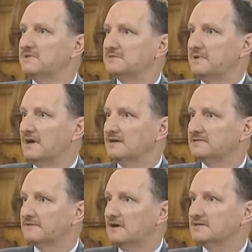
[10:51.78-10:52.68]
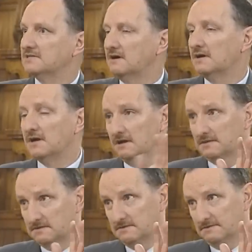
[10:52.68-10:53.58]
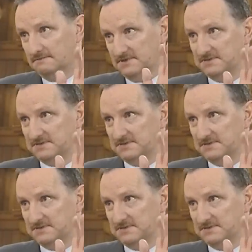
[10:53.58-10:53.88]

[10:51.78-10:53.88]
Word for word: Ahora también había un elemento personal ahí.